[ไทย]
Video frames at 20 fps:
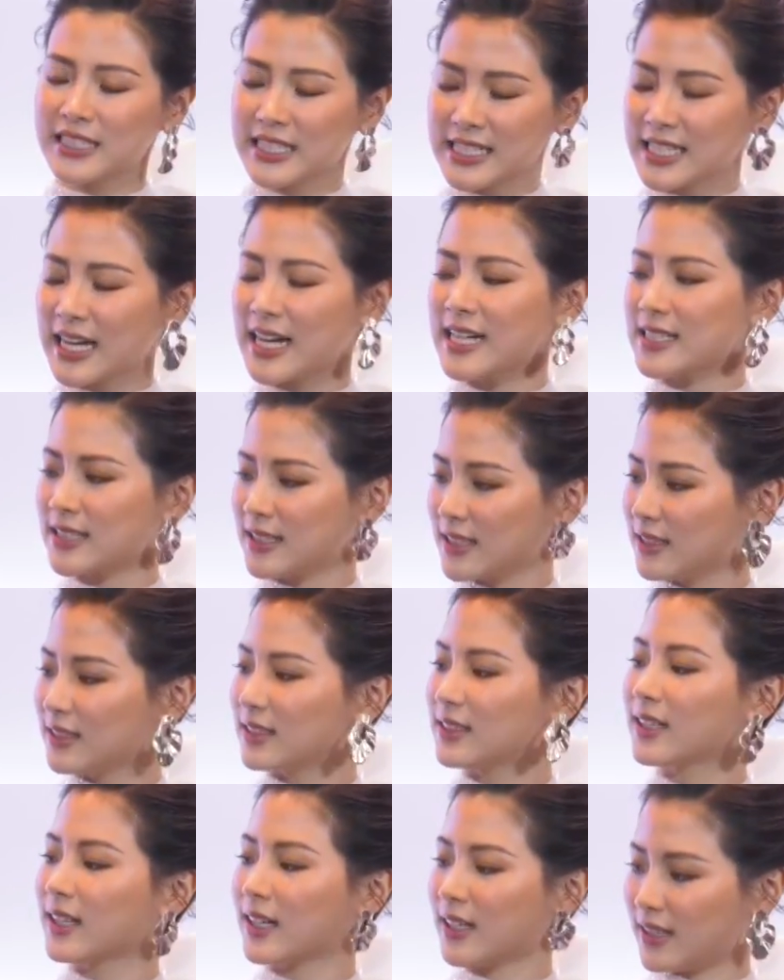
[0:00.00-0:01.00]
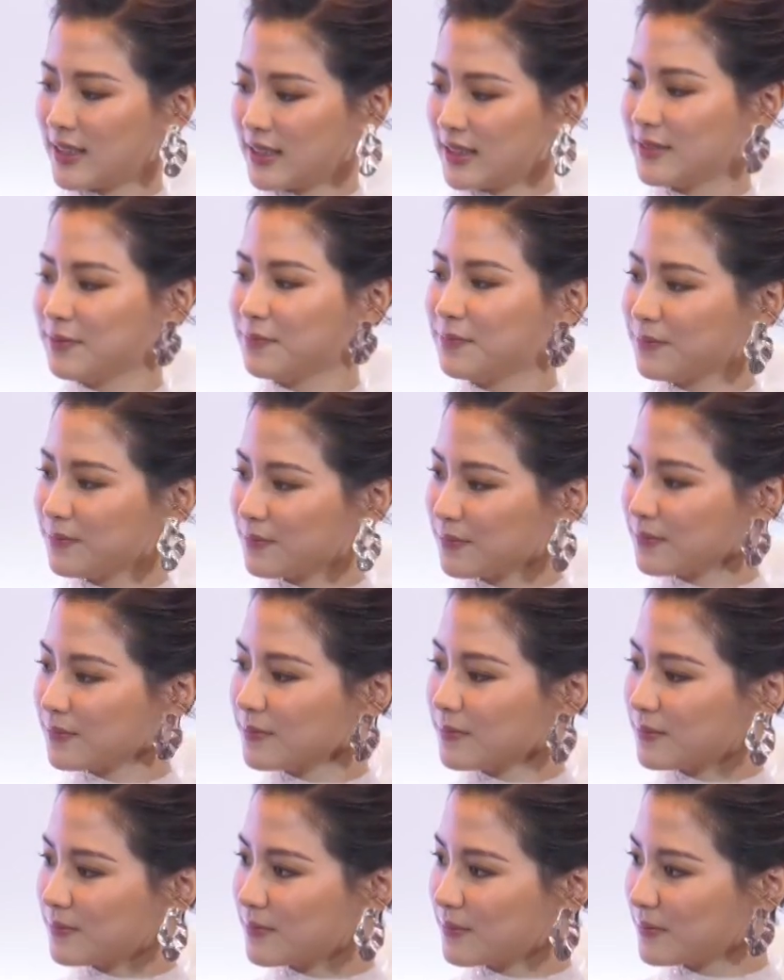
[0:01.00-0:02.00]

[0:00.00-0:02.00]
ดีใจจังเลยค่ะแล้วแฟนเวียดนาม